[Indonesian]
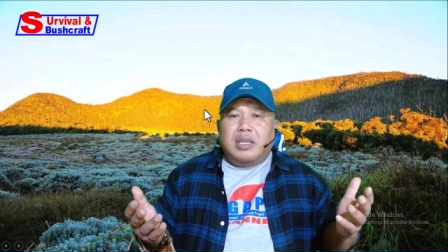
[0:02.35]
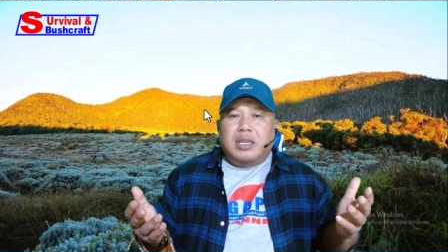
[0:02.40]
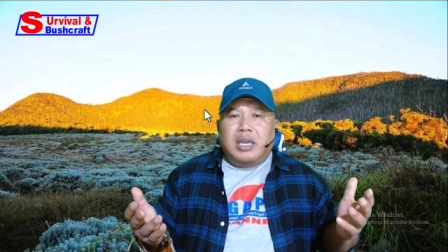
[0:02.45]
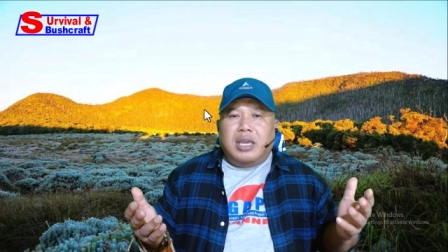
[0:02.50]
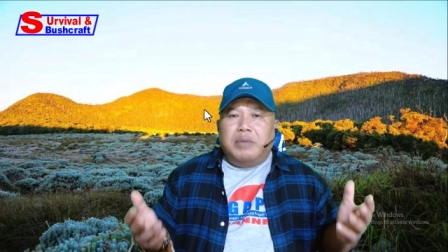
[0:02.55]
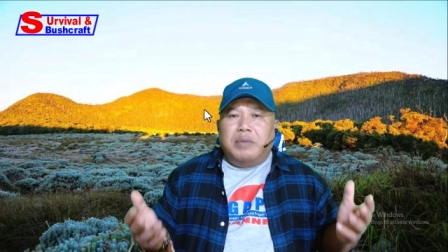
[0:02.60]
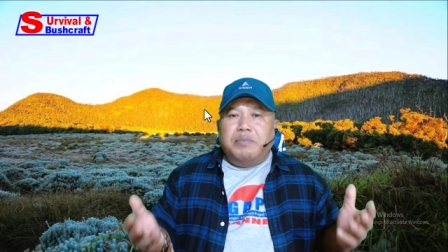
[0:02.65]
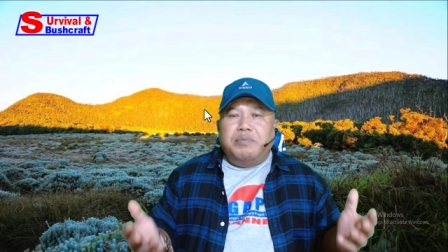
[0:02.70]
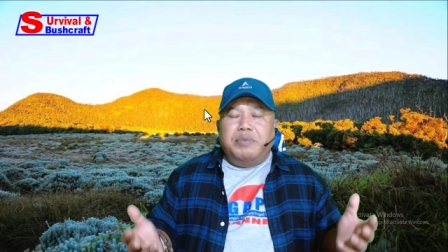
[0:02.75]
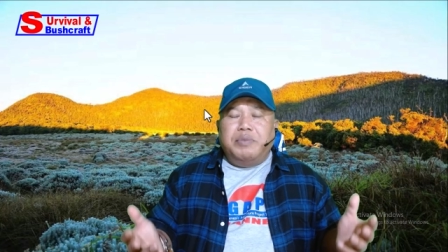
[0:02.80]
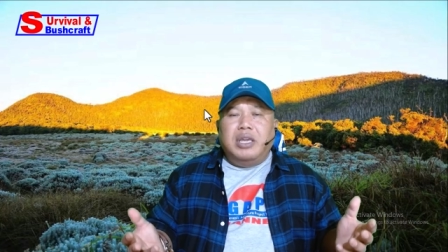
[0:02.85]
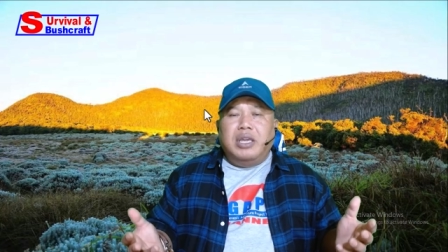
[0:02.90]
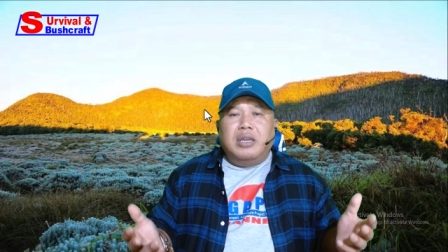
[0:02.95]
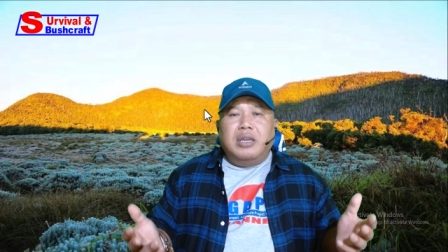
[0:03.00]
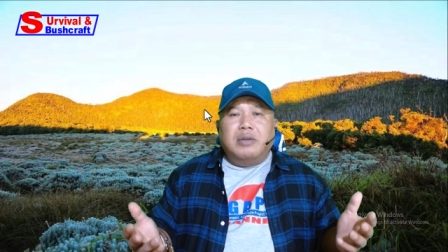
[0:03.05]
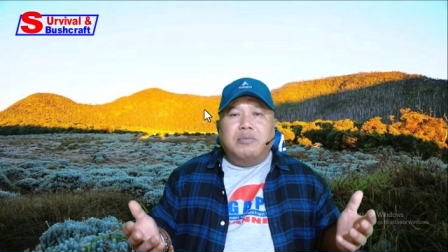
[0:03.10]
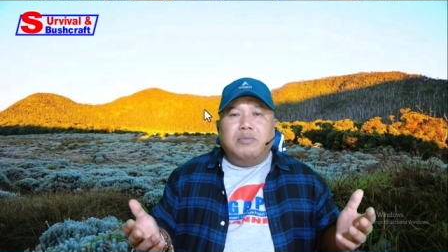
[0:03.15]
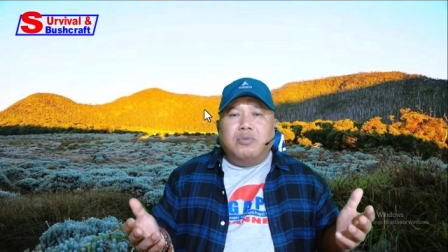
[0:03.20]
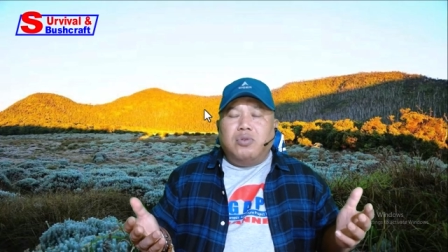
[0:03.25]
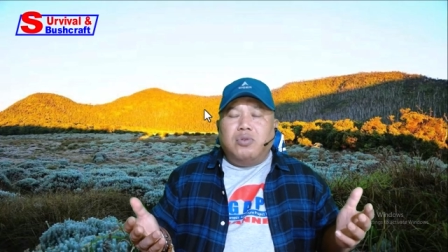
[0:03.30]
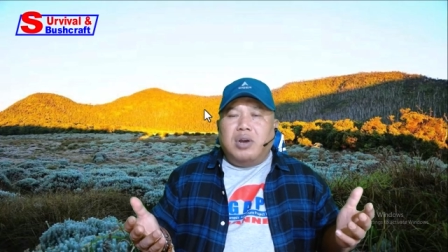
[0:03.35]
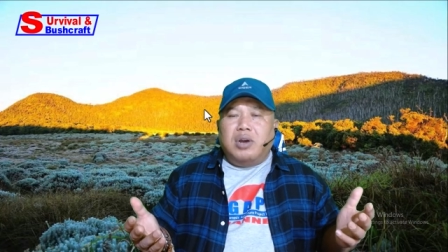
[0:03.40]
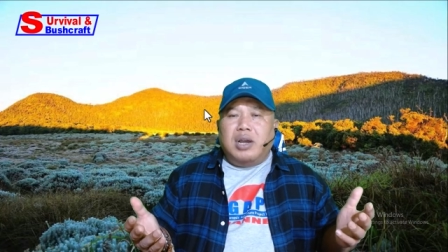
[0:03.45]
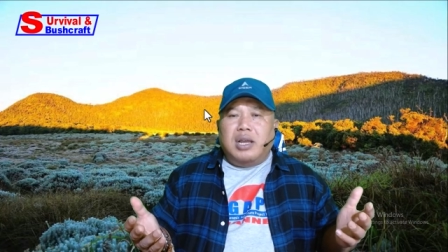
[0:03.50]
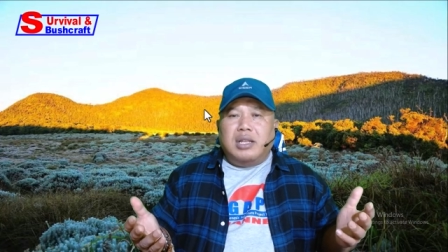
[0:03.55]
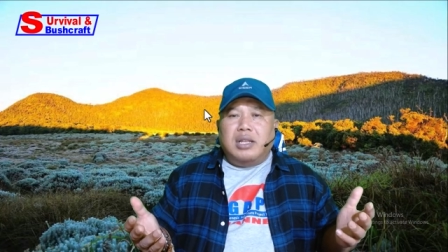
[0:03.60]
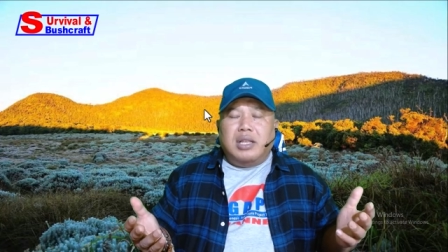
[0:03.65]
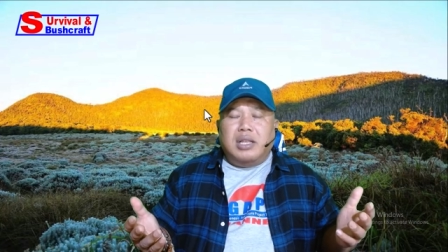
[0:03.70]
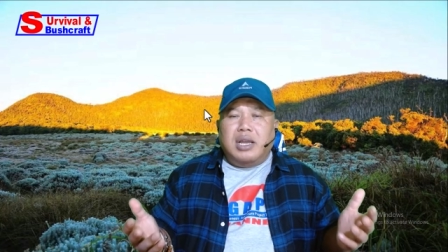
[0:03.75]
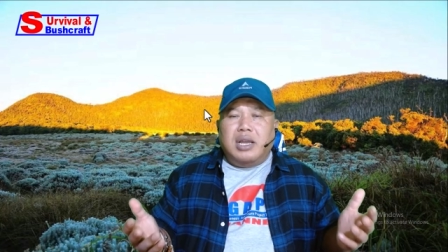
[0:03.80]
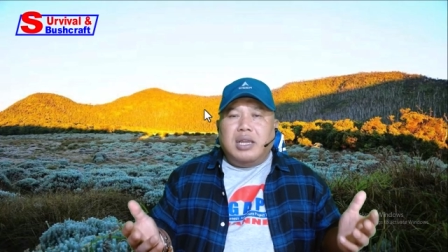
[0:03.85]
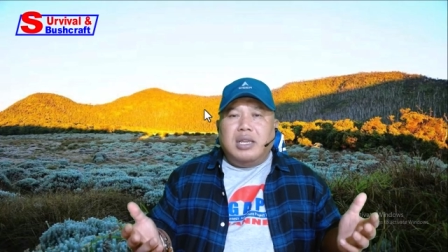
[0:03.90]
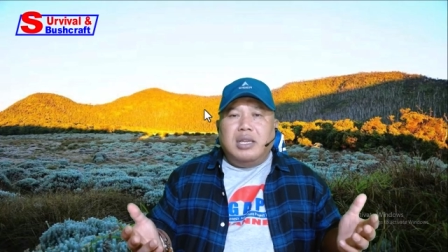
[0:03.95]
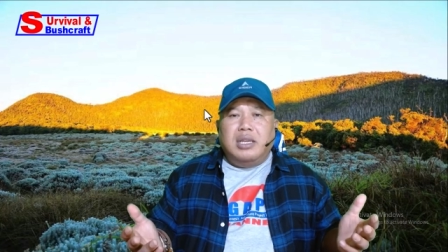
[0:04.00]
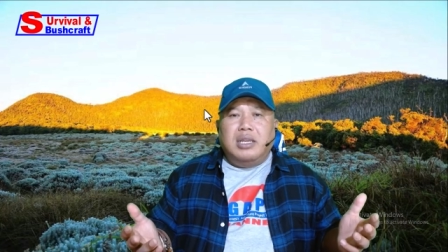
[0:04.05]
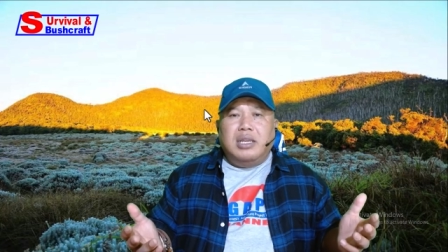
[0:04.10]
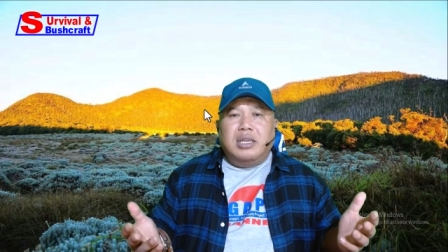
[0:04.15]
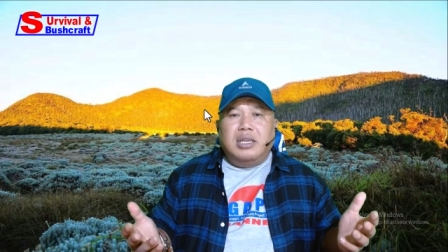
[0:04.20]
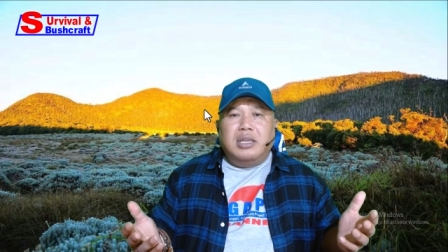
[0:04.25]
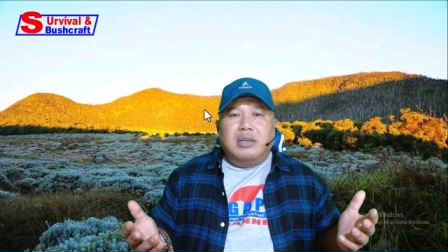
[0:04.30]
camping bukan
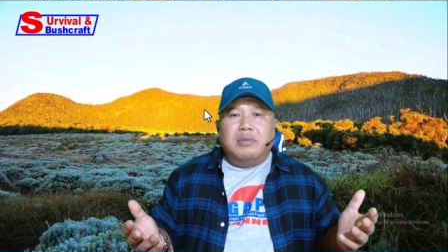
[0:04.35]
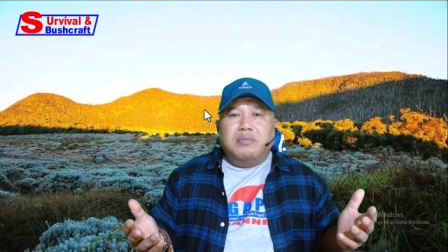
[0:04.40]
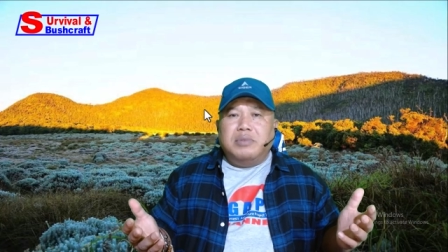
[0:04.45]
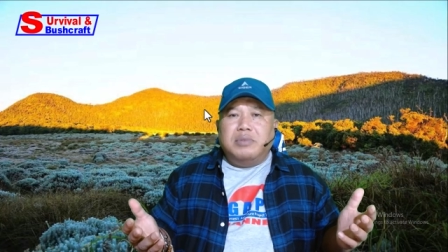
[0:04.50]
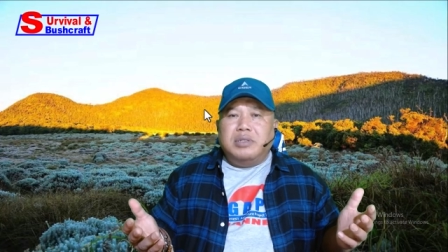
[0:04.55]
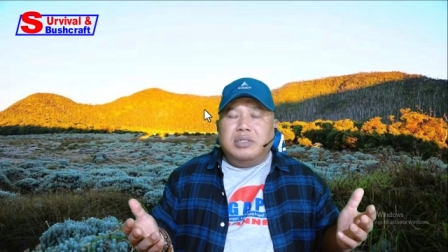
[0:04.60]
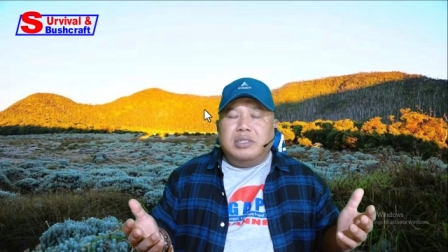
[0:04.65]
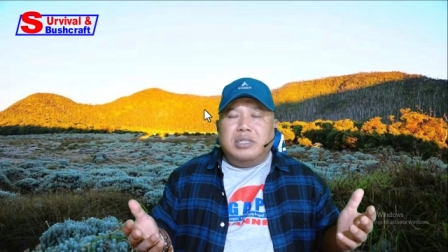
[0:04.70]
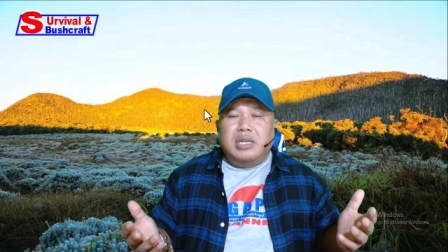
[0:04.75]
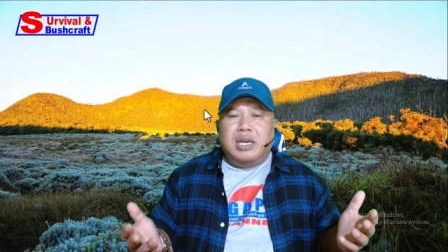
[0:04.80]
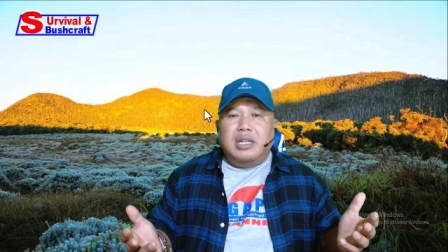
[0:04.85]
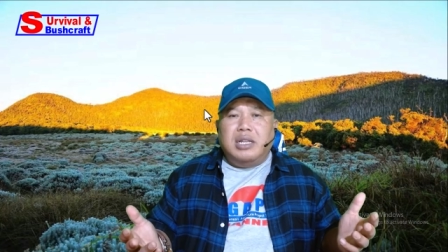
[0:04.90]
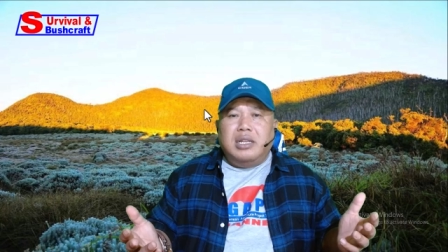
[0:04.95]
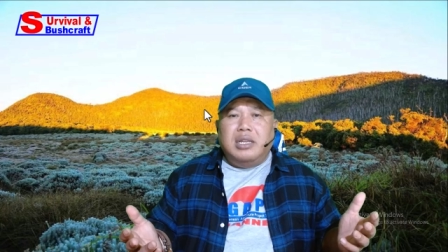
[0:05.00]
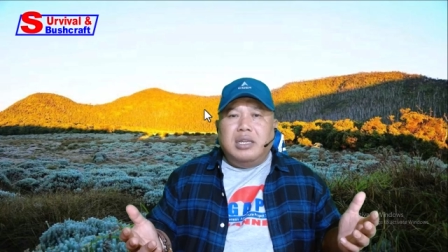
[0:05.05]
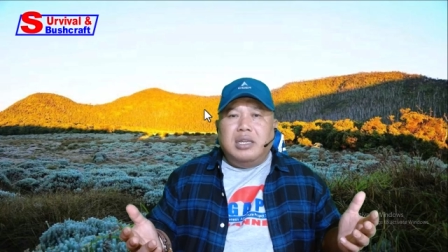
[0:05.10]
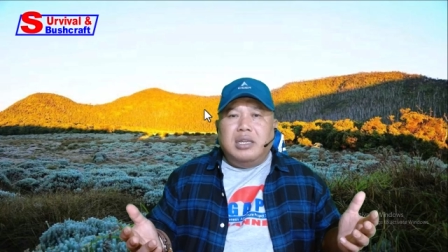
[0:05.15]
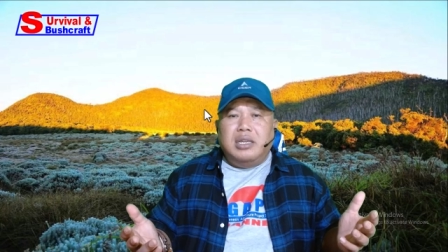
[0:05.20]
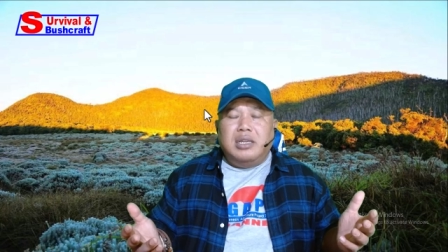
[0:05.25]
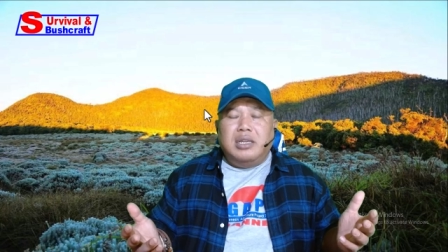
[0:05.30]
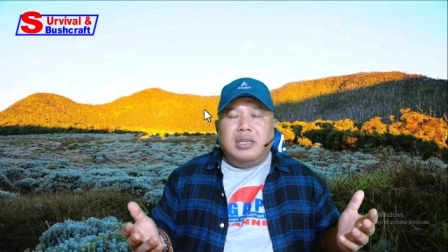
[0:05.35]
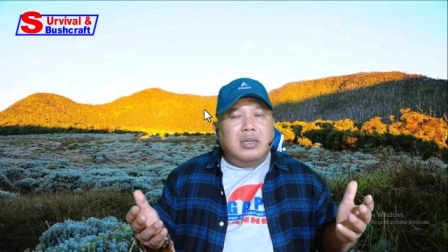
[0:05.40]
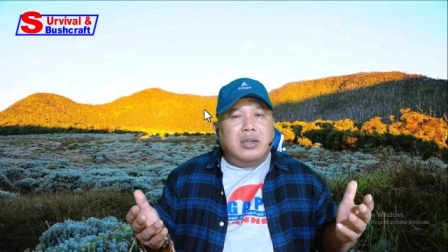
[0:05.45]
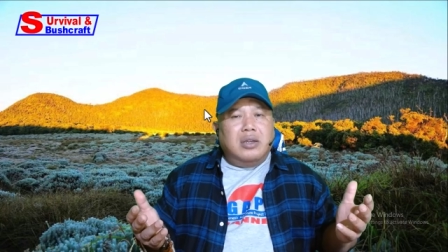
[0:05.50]
lagi menjadi